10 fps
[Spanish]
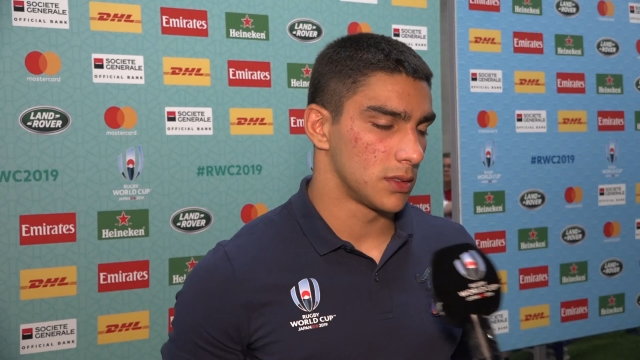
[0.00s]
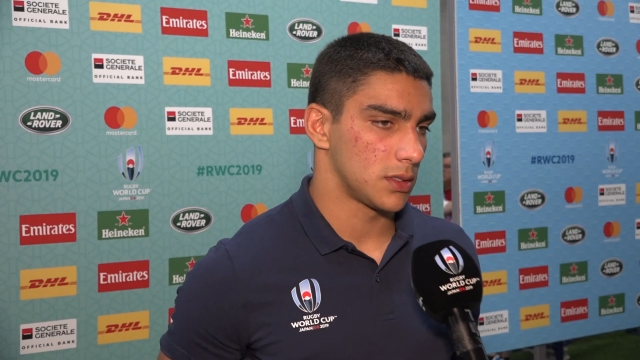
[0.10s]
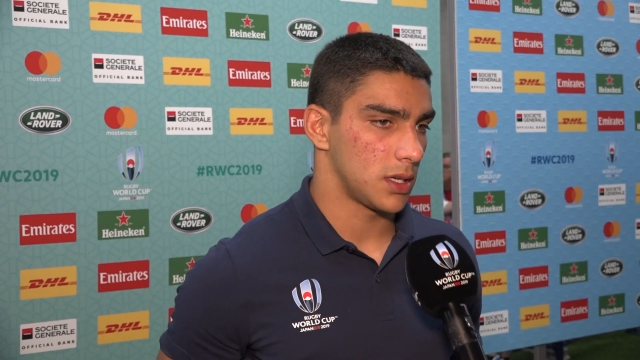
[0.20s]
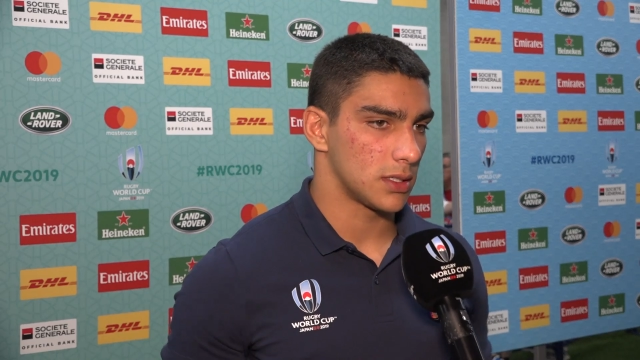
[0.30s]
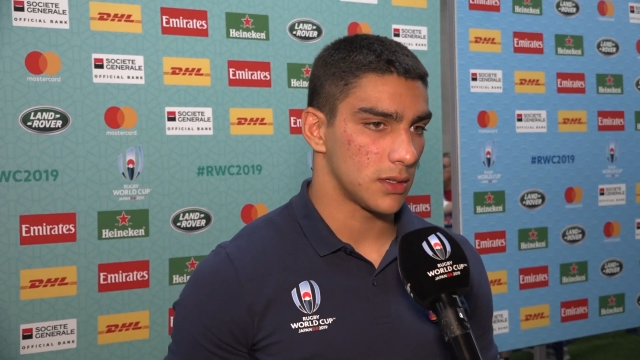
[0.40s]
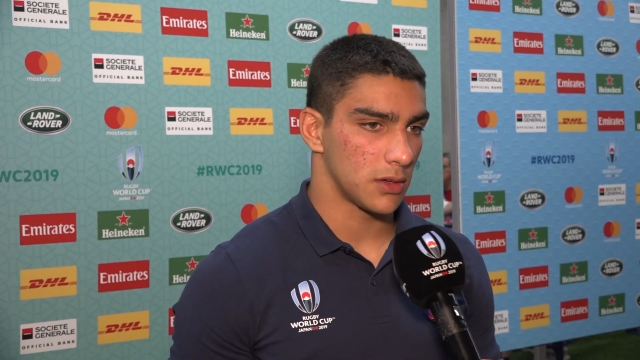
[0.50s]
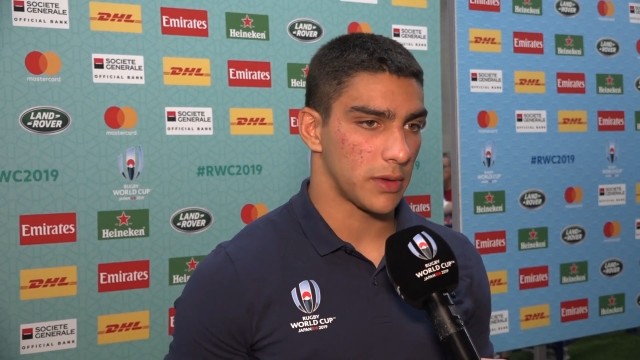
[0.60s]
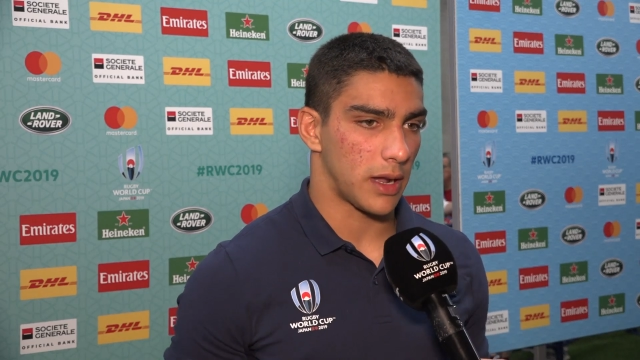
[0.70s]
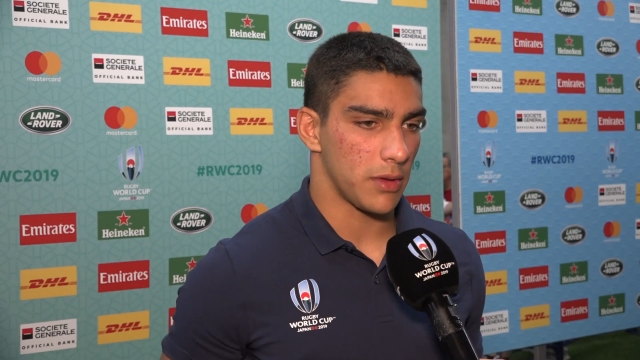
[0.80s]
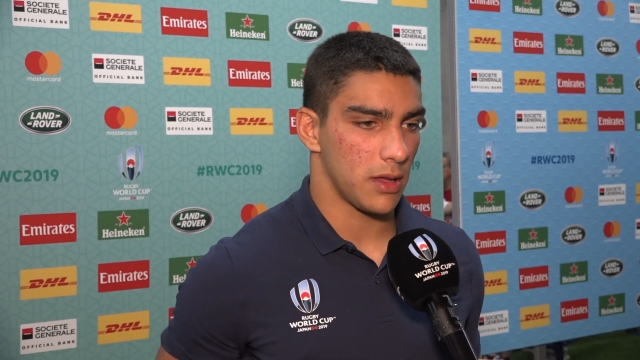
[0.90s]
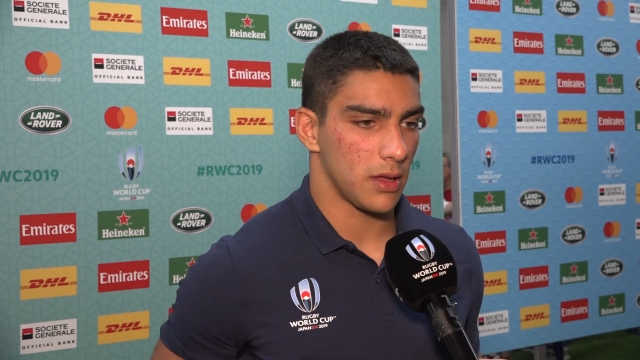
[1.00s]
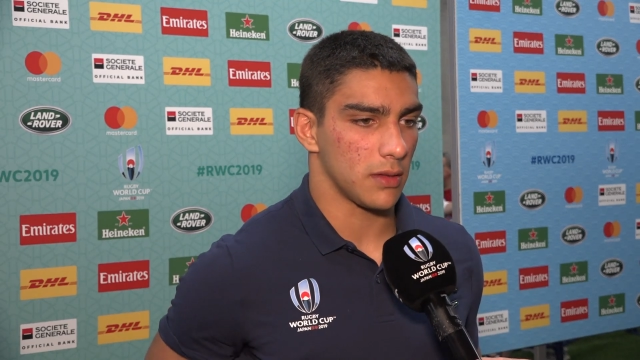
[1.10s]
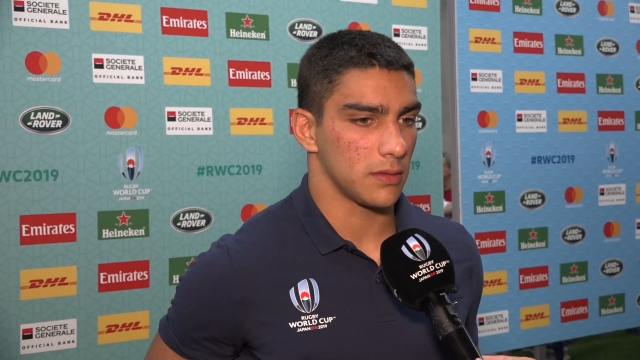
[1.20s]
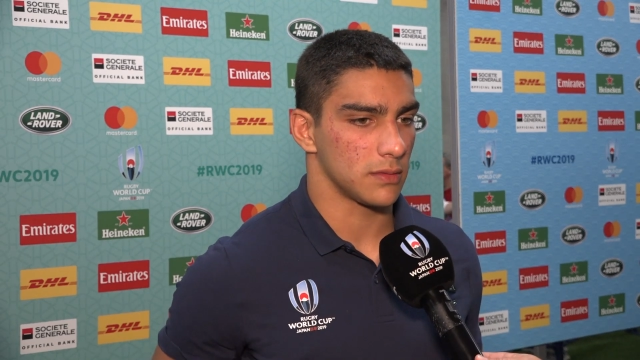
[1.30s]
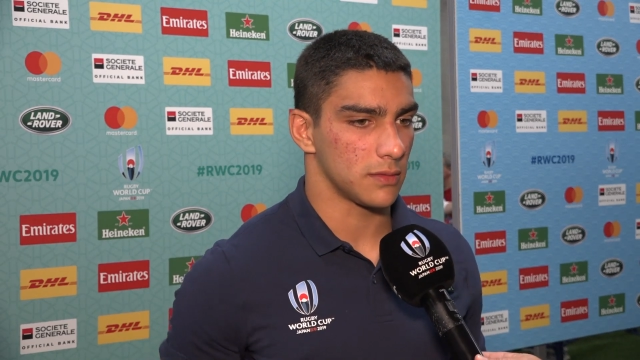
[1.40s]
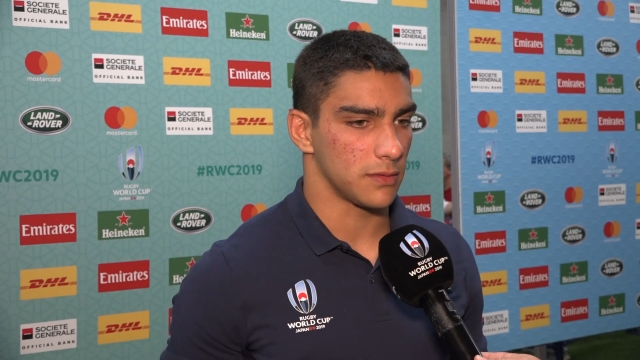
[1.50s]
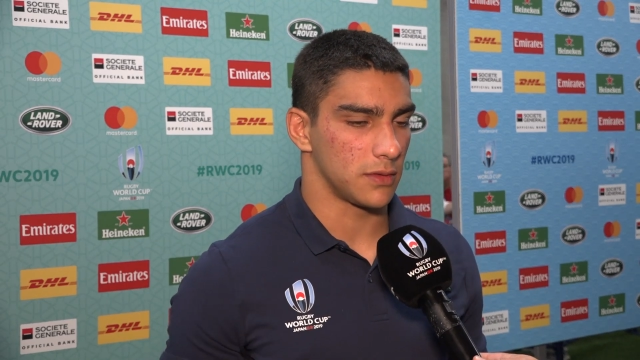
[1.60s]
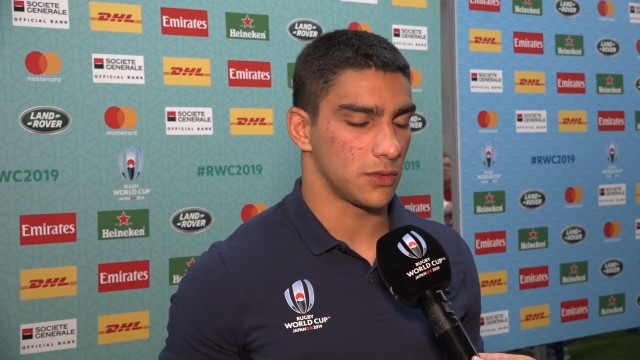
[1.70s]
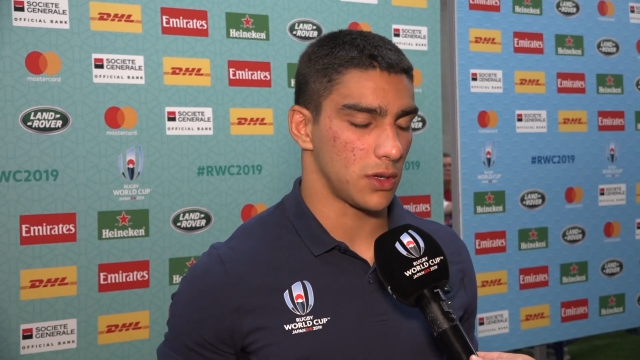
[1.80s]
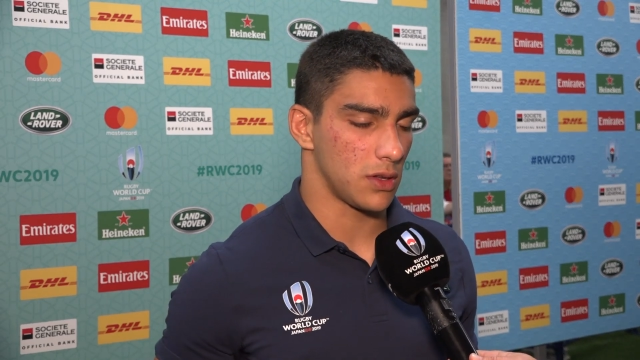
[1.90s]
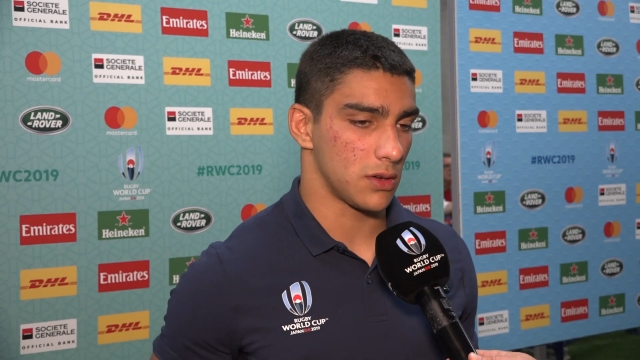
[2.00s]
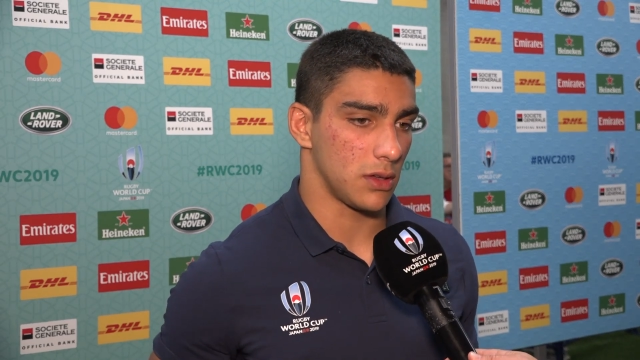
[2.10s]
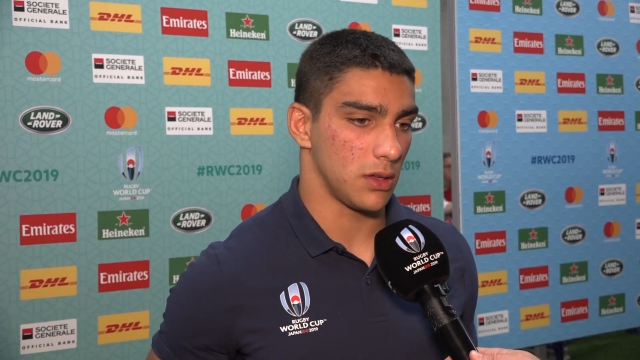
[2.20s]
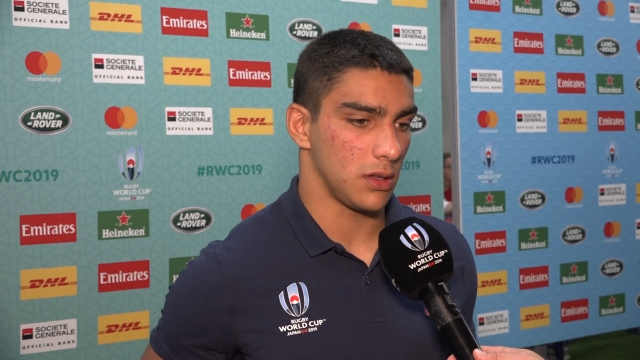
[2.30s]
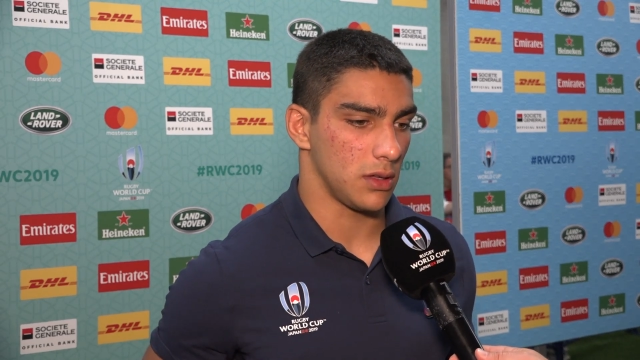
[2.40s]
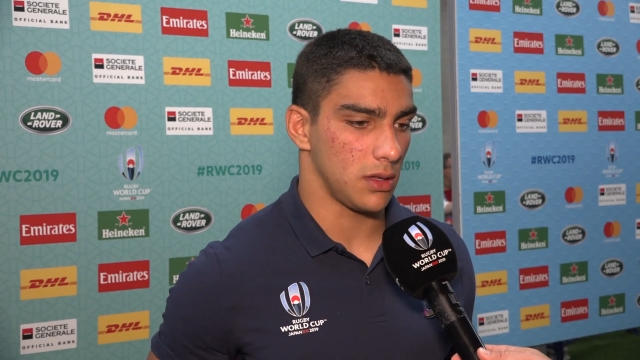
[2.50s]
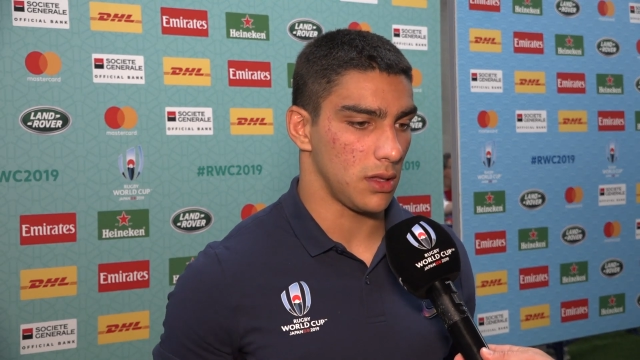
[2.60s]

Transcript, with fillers: Sí, seguro para mí fue un sueño y,